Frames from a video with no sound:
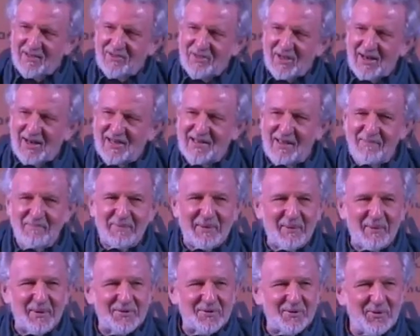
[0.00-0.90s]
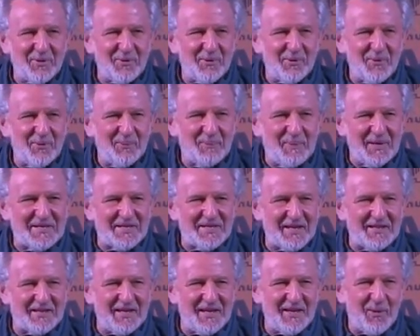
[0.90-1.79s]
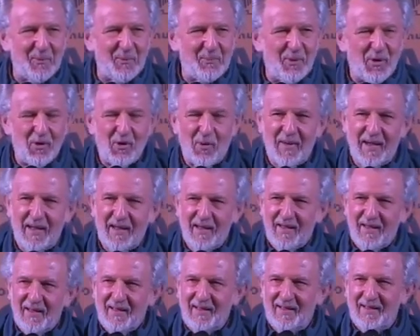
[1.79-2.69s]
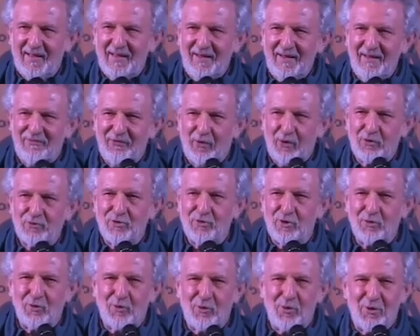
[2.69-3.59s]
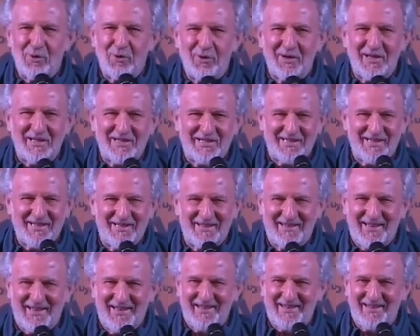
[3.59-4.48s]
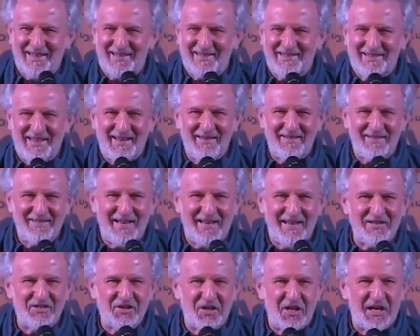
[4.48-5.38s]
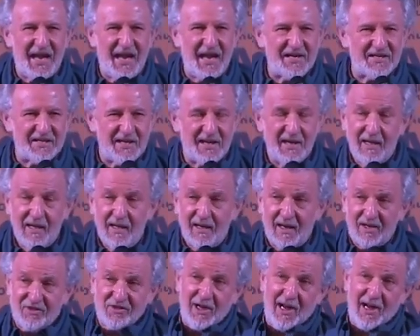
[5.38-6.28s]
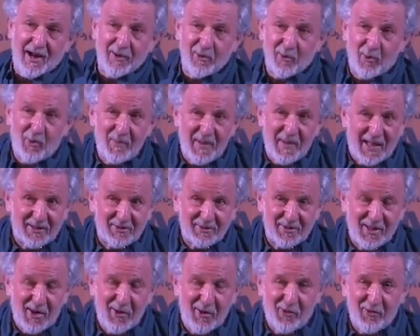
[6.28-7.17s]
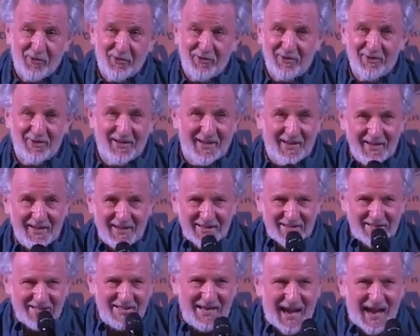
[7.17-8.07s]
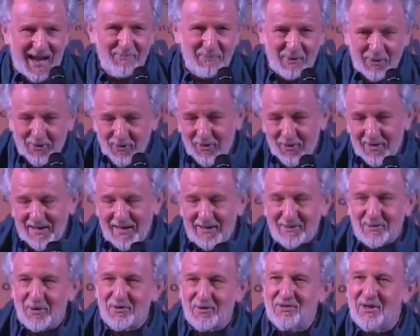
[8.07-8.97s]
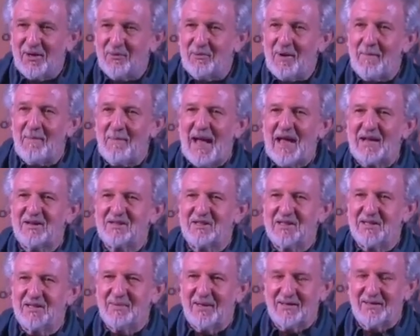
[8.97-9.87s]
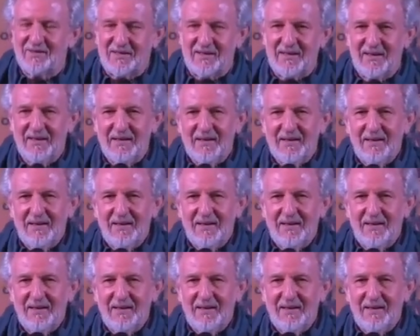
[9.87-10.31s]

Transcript: c'era sempre questo pezzettino, un po' come eh, i fortune cookies dei, dei, dei, dei, cinesi che ce l'hanno copiato da noi, no? che si aprono e dentro c'è una massima così.